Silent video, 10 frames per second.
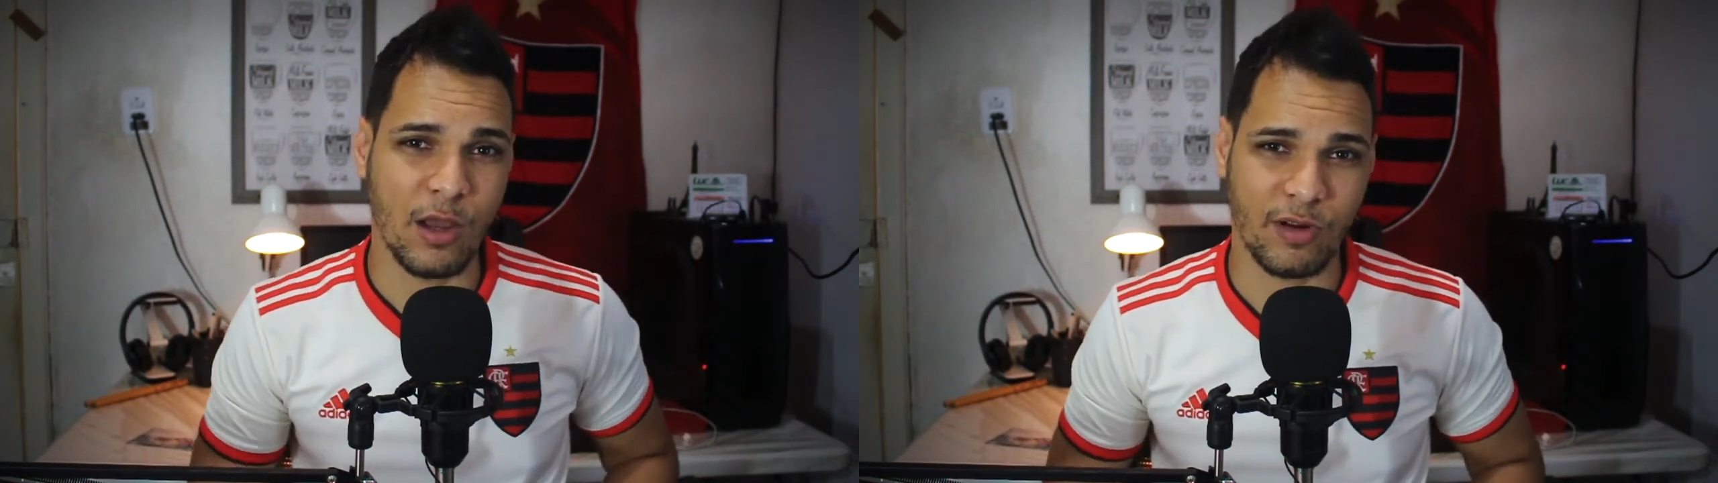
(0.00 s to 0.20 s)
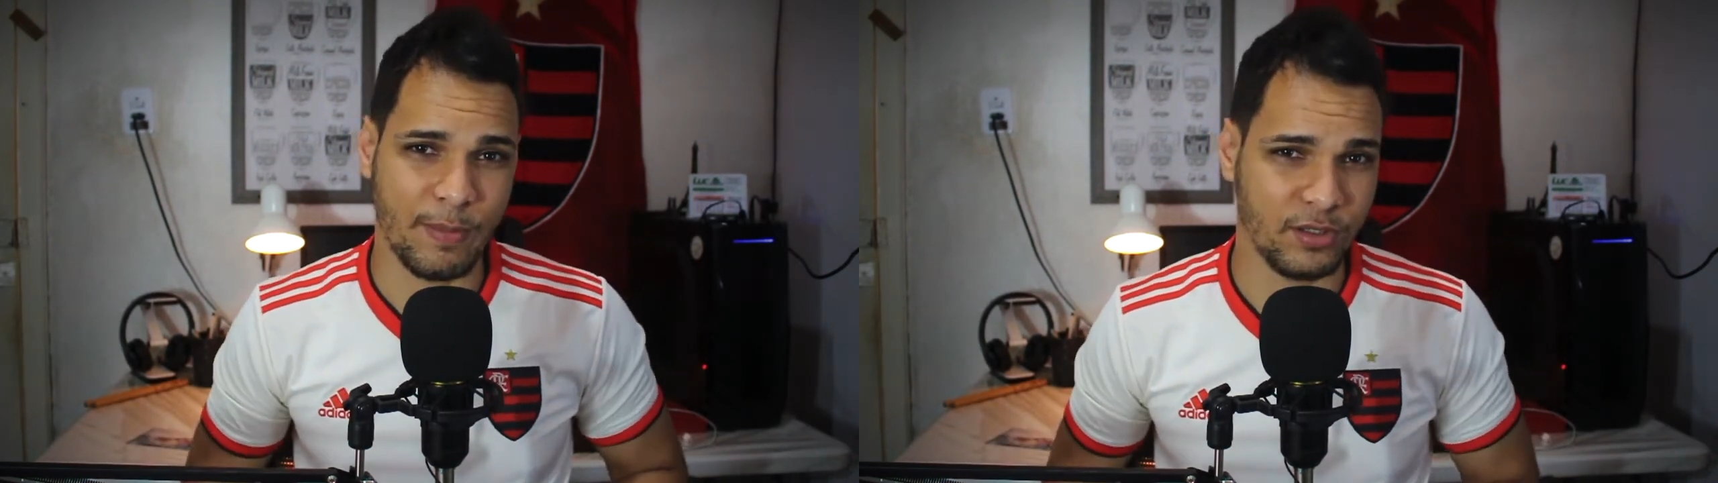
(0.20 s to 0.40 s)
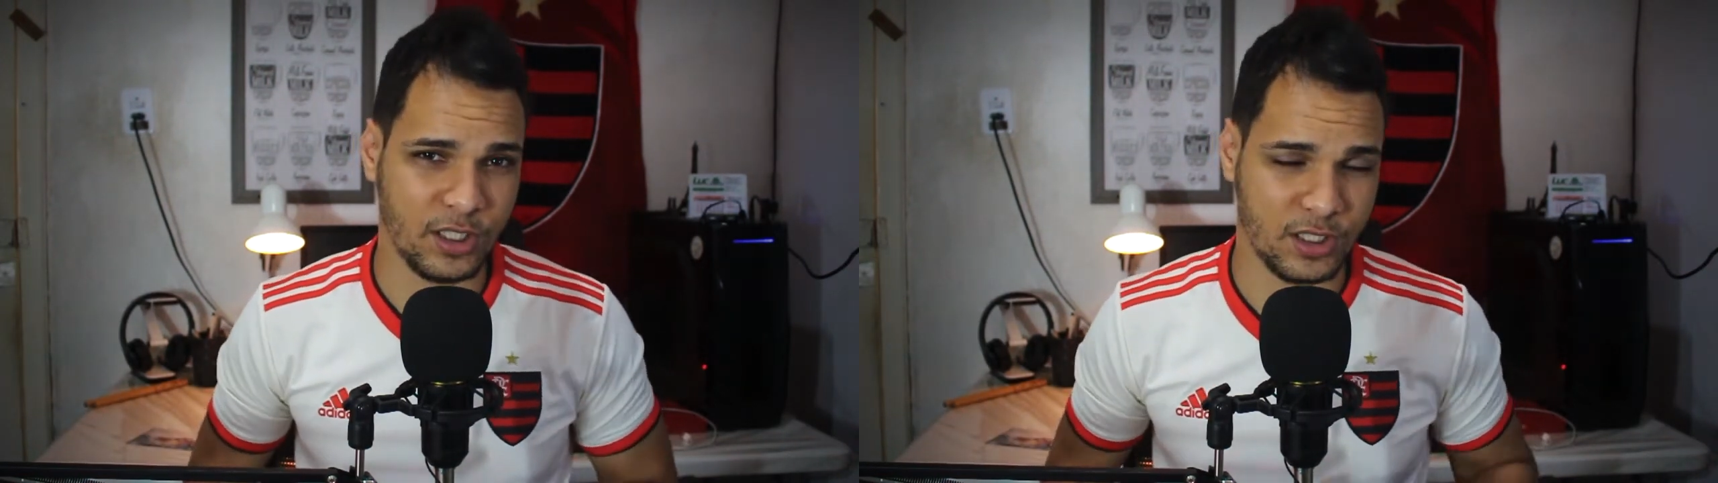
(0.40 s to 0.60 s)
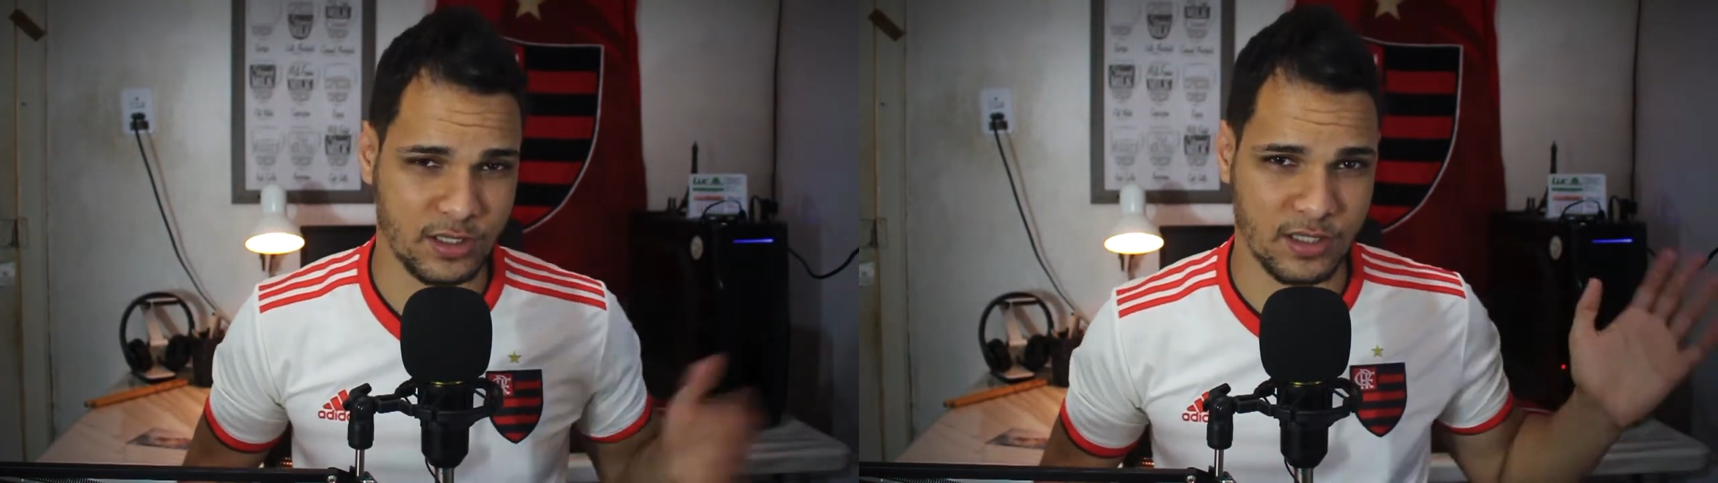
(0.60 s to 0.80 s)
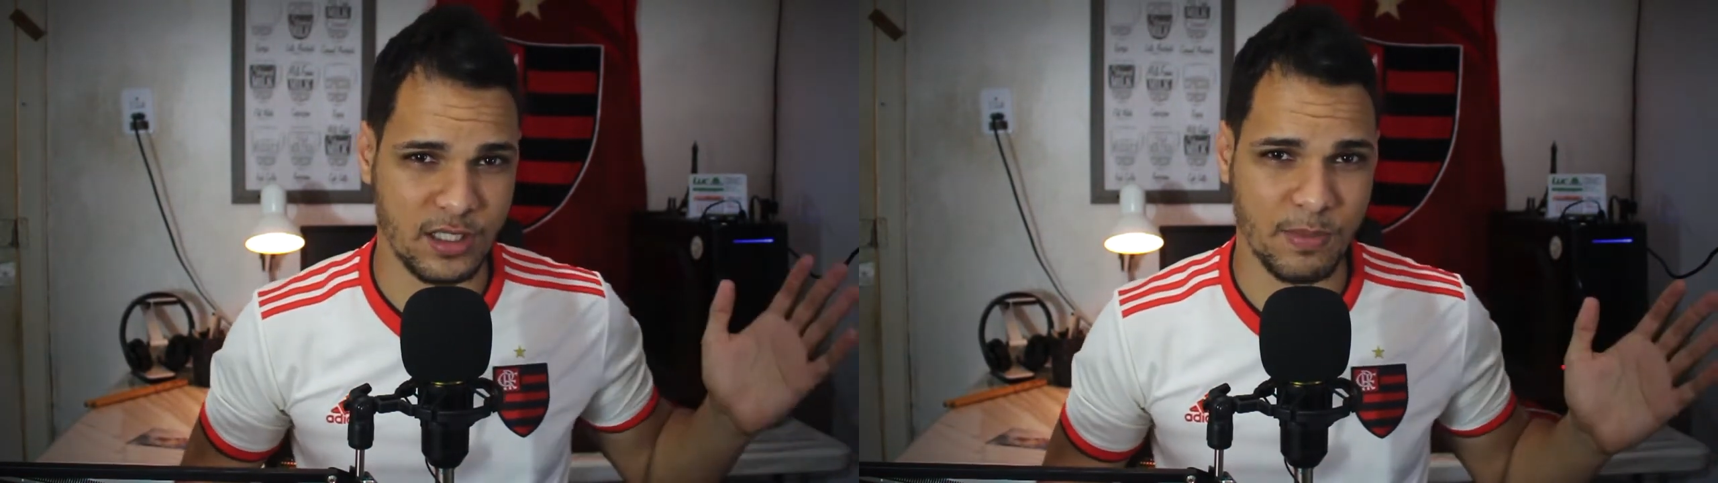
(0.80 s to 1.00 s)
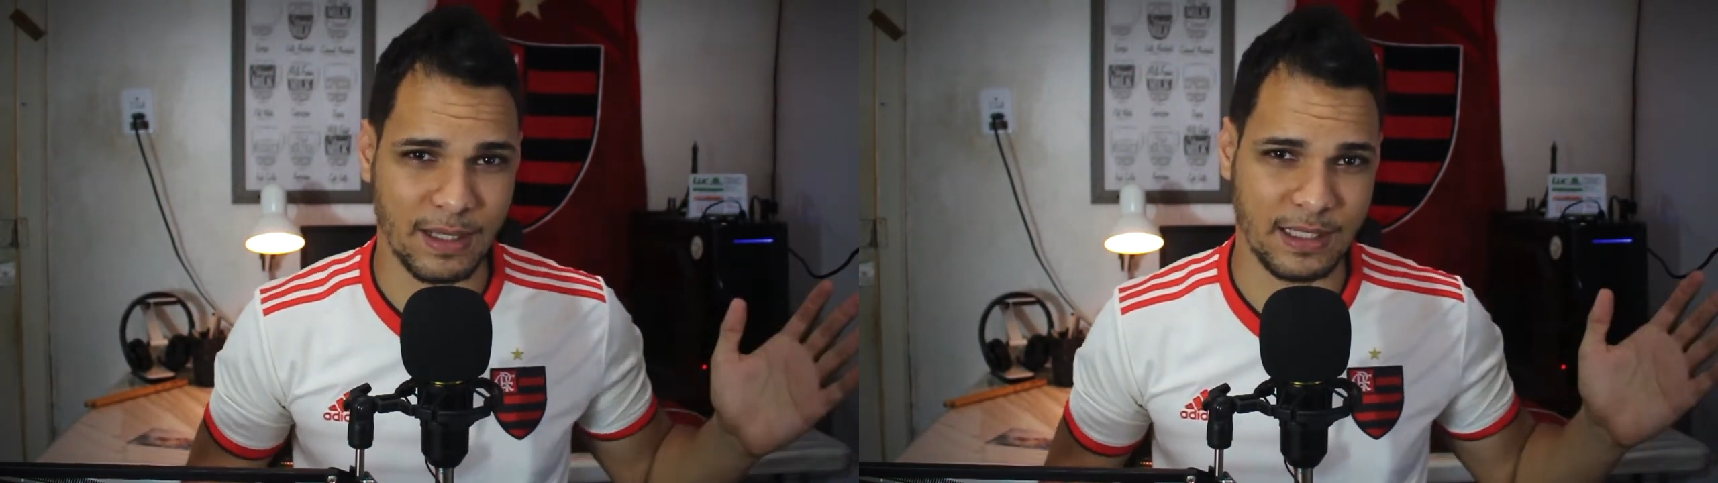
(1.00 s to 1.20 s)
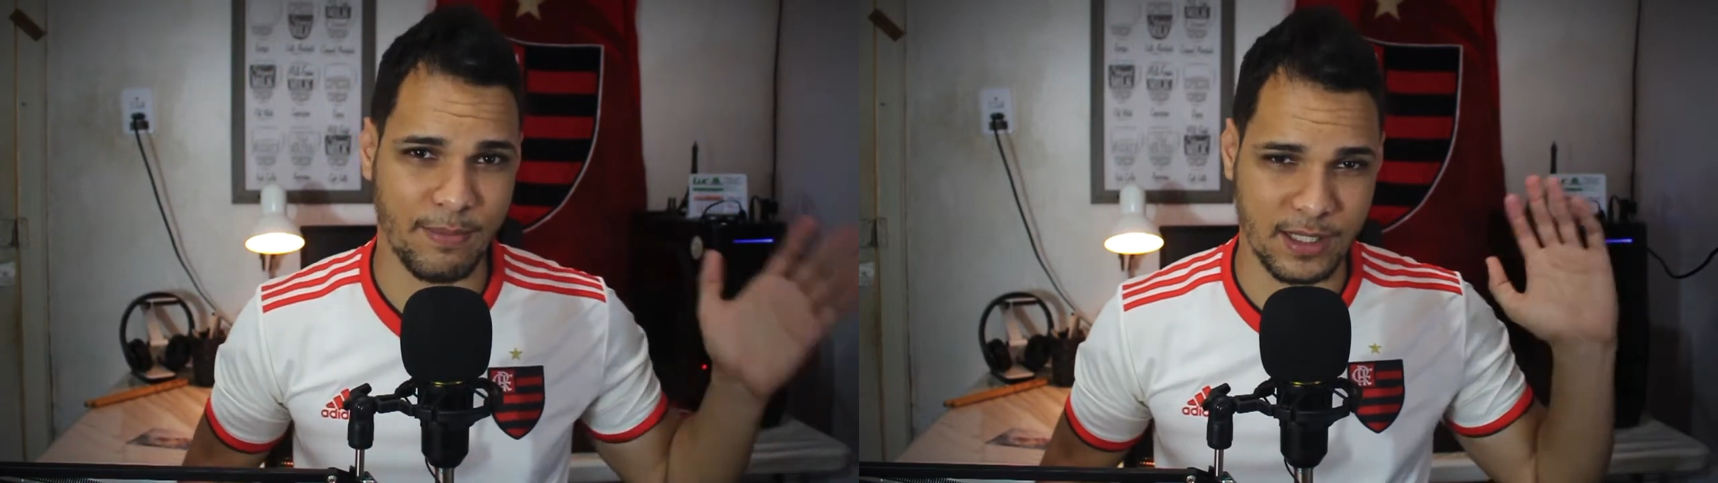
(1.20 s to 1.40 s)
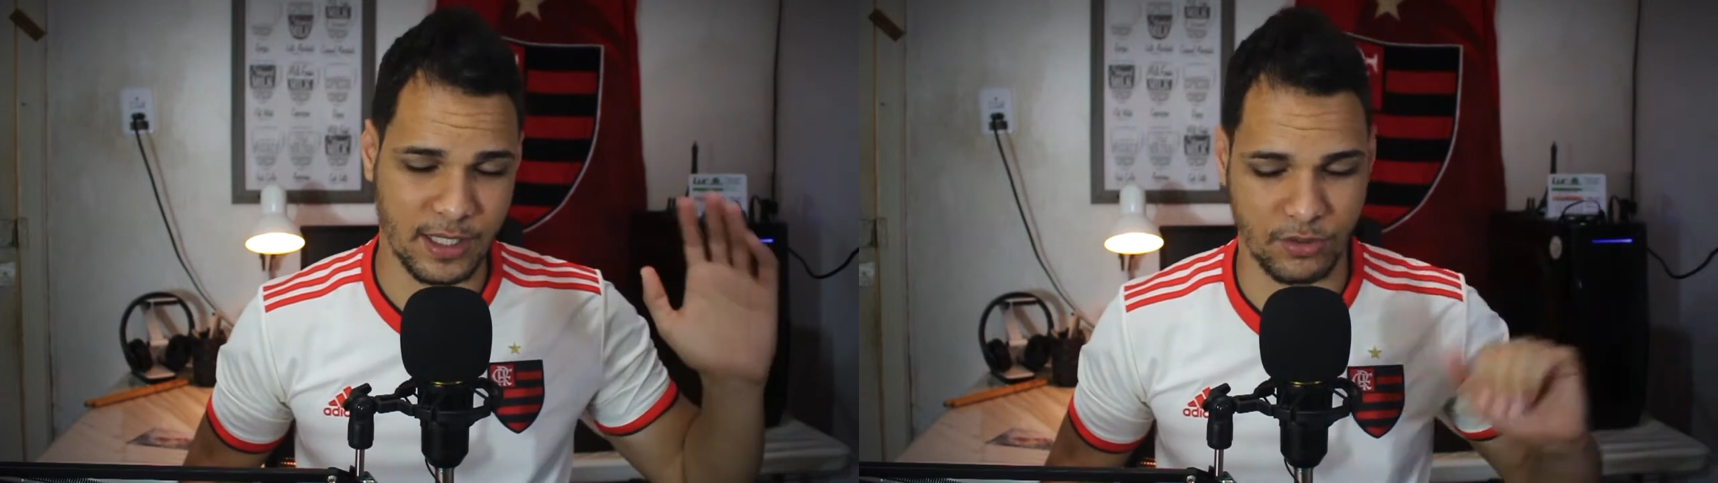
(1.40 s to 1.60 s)
o Flamengo tem chances de bater
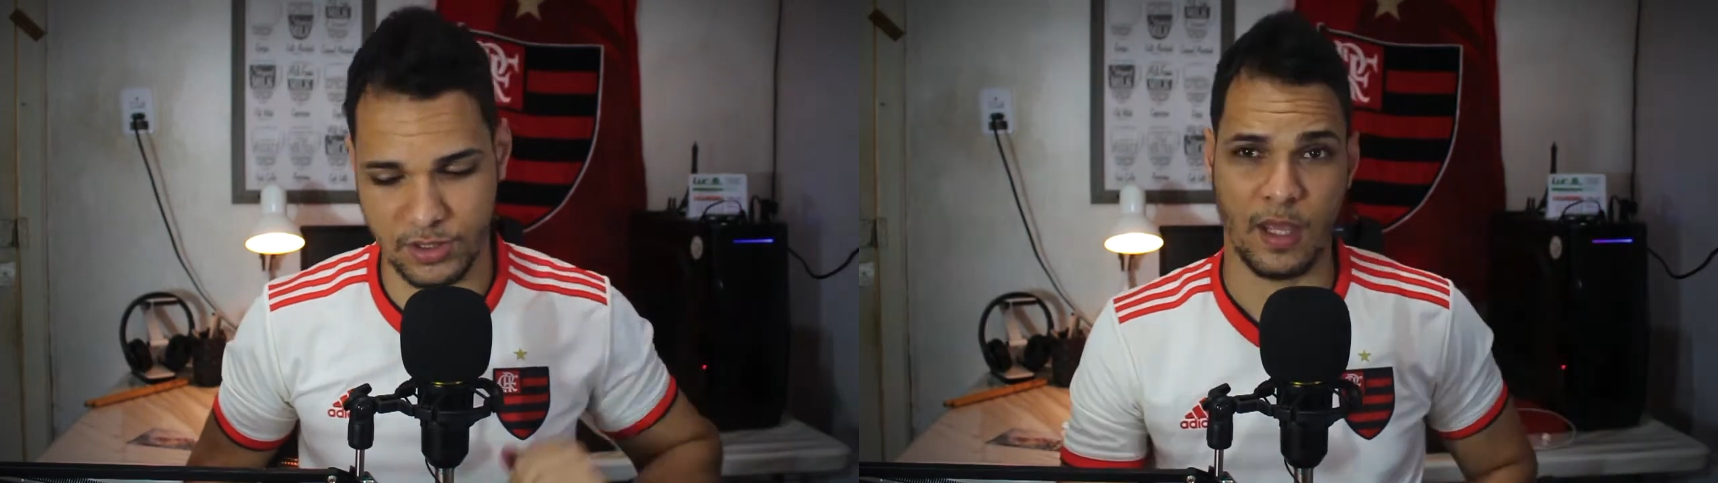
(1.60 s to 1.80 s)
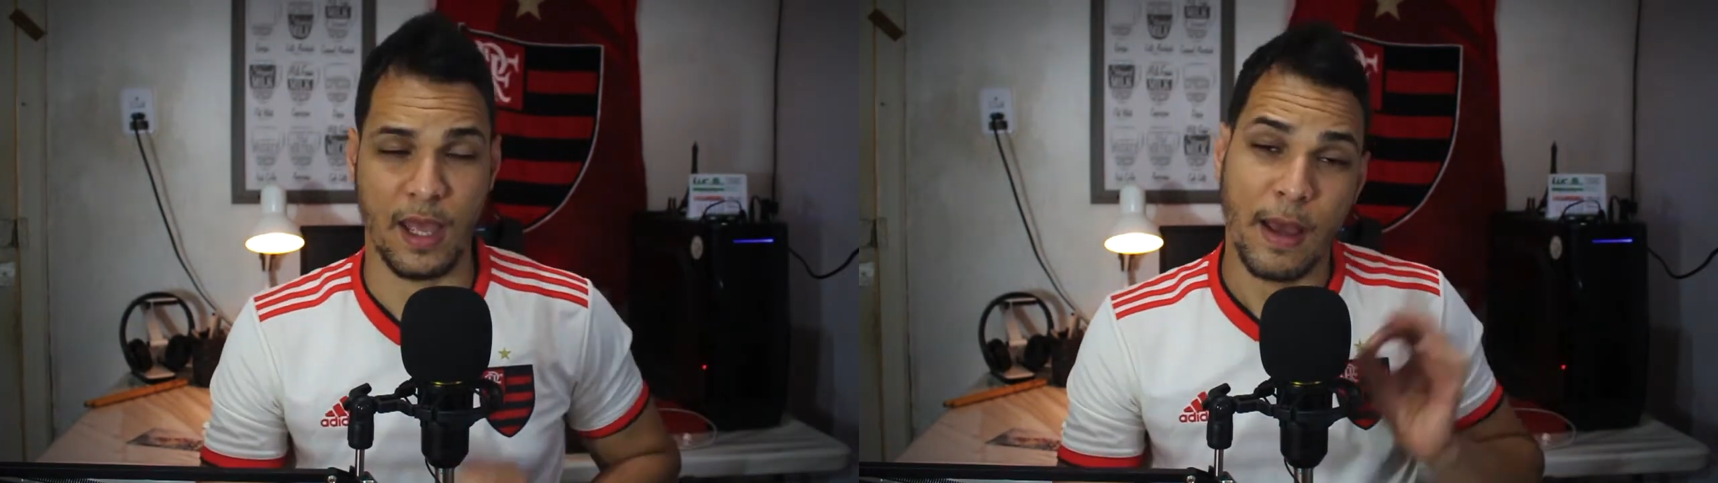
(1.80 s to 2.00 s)
mais recordes.